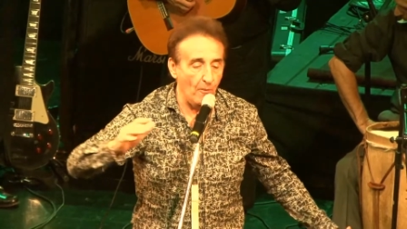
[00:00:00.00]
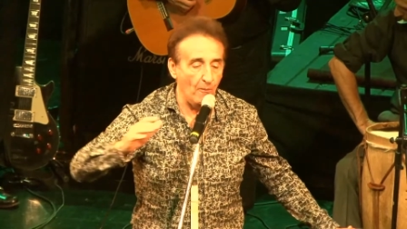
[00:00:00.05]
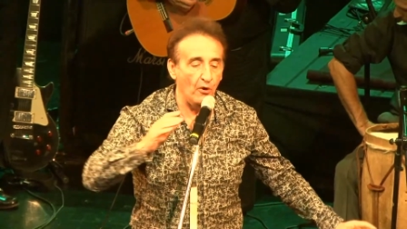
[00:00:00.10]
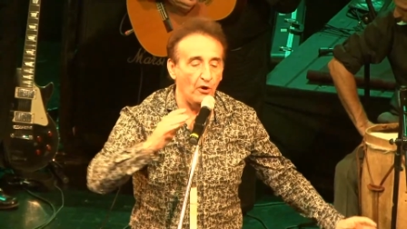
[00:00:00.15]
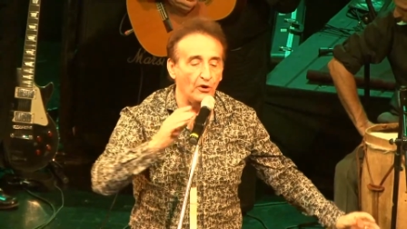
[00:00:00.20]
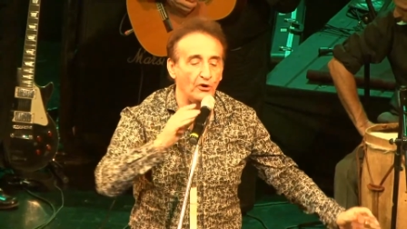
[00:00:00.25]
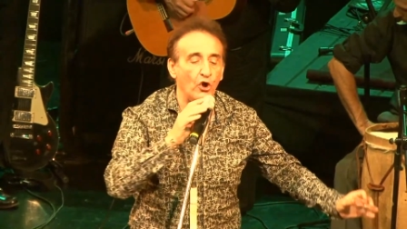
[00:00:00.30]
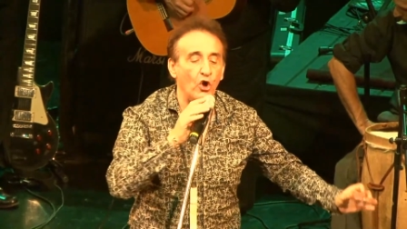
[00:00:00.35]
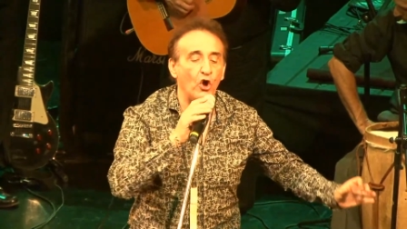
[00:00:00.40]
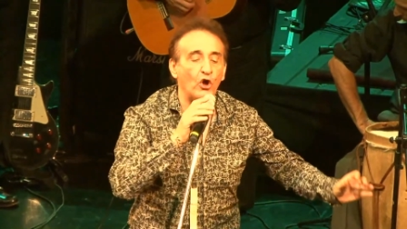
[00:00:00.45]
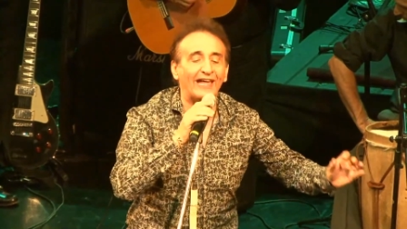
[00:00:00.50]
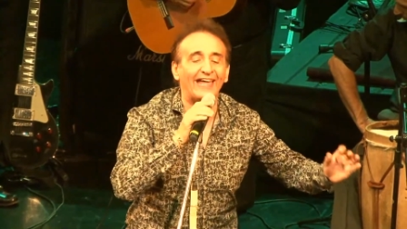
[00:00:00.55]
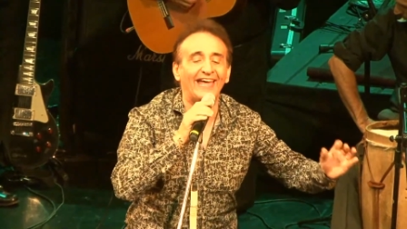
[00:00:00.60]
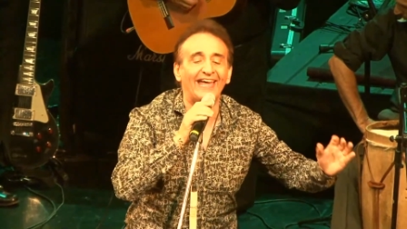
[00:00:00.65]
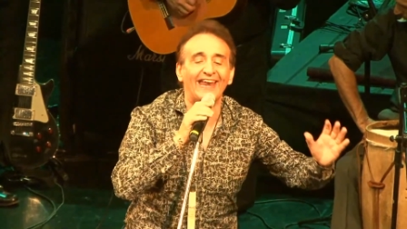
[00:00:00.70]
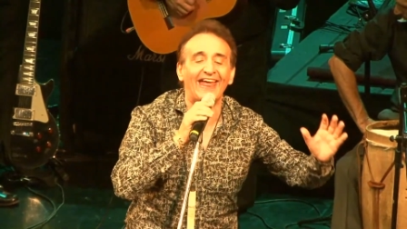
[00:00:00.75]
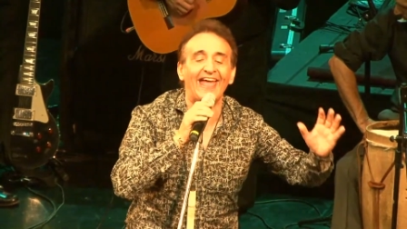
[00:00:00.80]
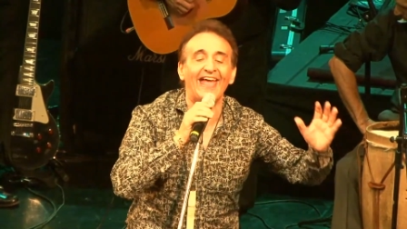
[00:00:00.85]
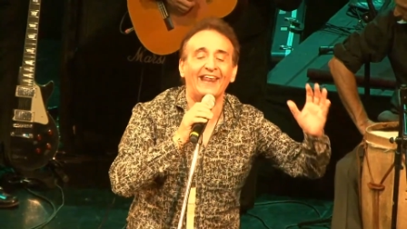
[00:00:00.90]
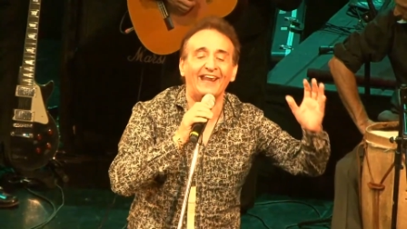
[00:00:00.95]
Bueno, es lo
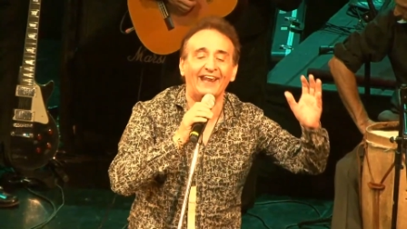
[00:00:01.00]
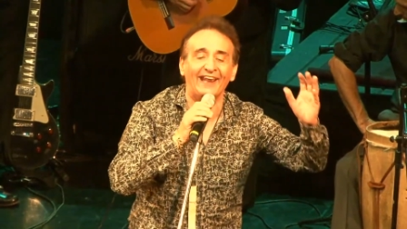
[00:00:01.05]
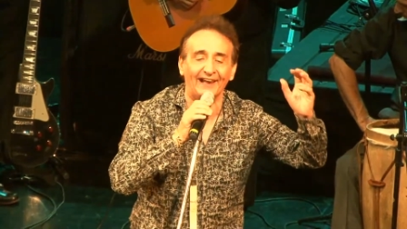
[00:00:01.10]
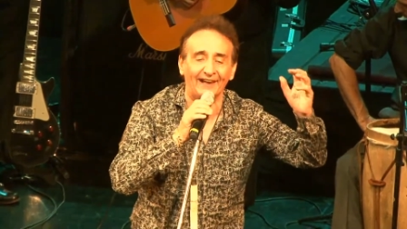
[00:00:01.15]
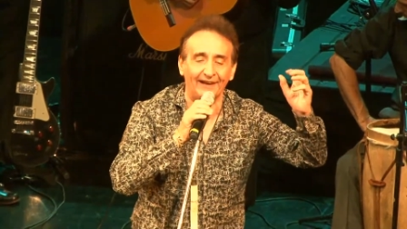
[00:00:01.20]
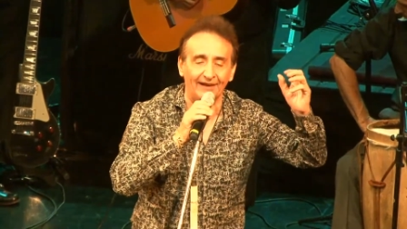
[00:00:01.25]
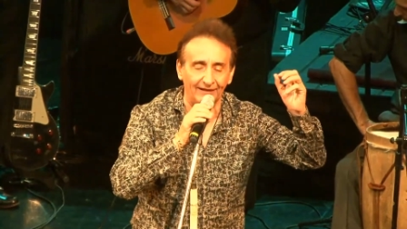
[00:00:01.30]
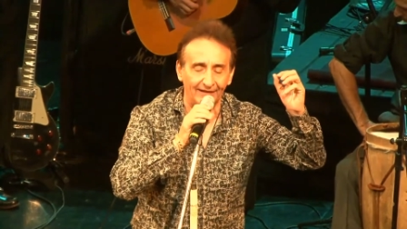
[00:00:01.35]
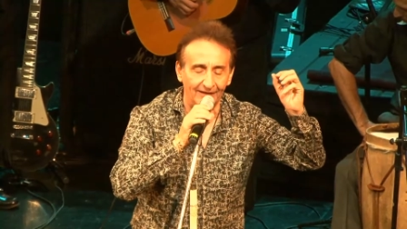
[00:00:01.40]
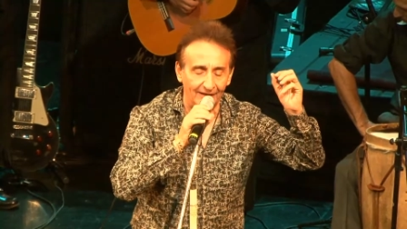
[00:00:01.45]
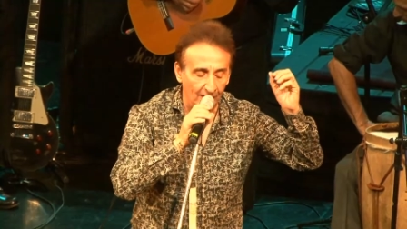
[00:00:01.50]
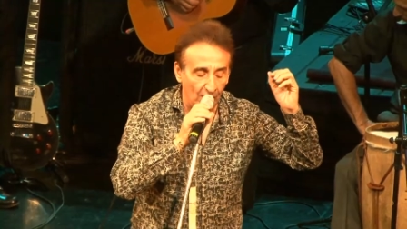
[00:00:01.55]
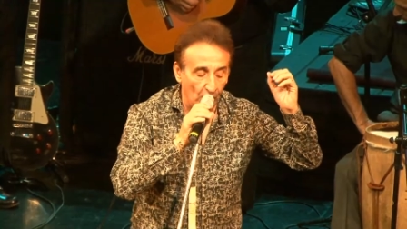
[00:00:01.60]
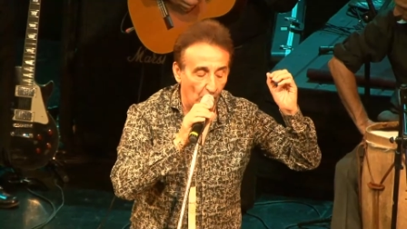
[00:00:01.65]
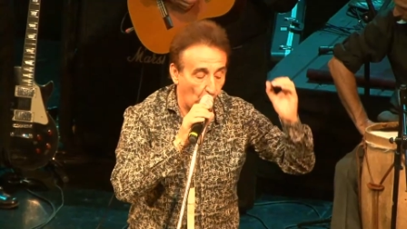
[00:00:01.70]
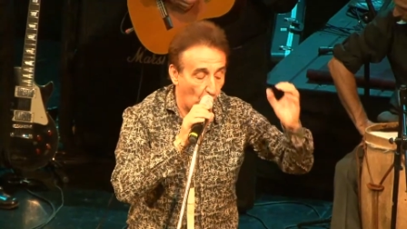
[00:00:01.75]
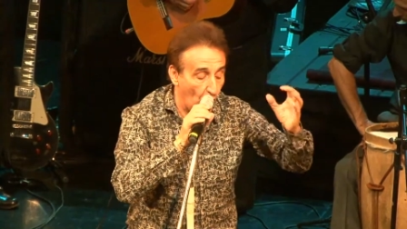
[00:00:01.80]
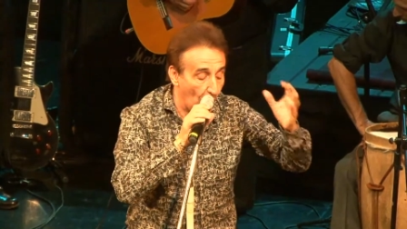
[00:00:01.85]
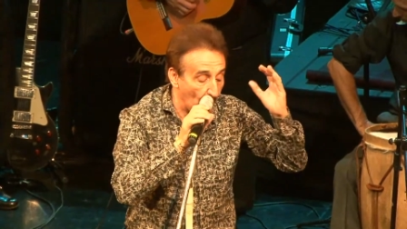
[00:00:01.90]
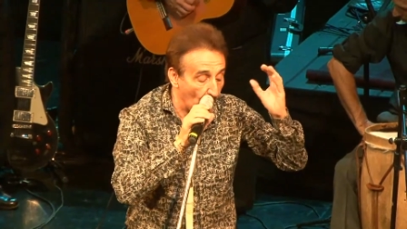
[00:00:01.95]
que uno siente, muchas
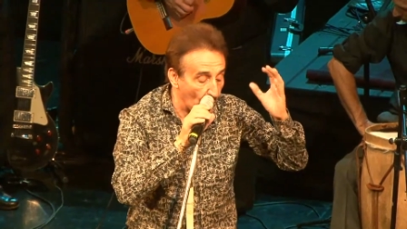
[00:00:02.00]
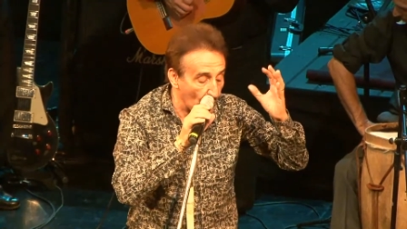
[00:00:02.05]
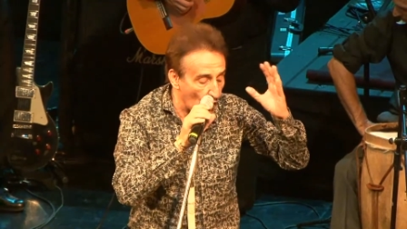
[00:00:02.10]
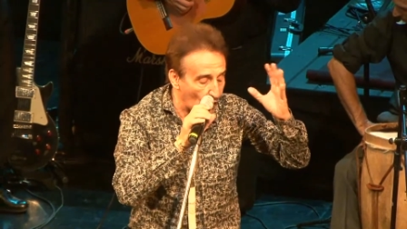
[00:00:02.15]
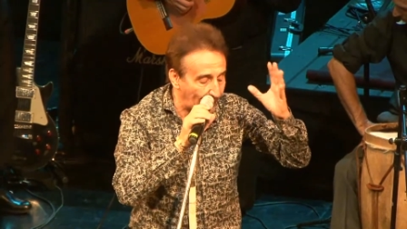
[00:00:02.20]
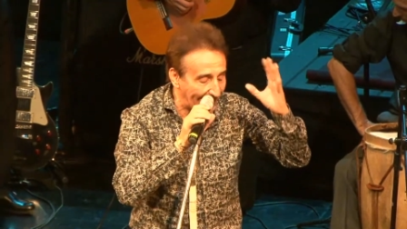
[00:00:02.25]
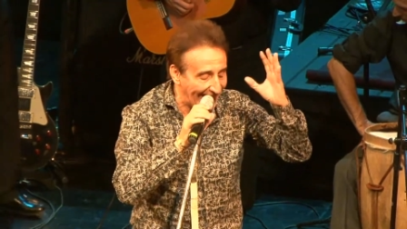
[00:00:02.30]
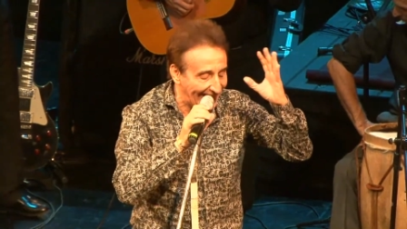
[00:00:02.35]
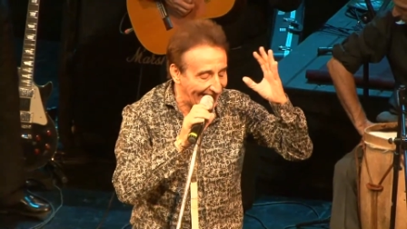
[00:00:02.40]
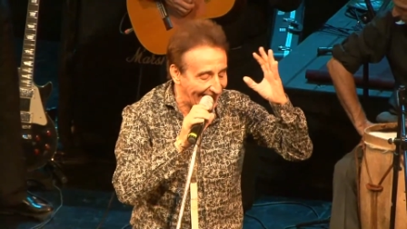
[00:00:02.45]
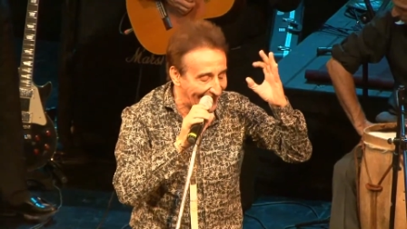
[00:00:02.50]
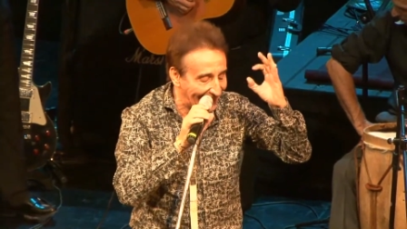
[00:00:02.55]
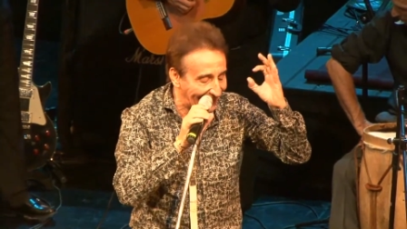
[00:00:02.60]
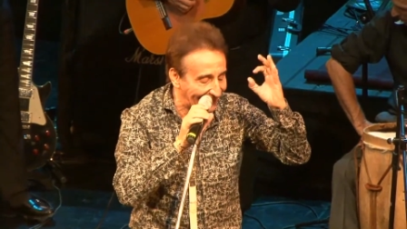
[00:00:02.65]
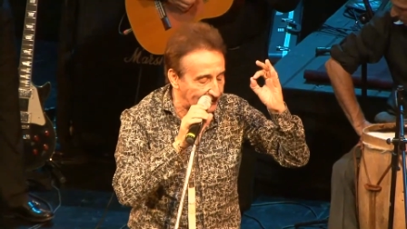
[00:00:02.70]
gracias por la nota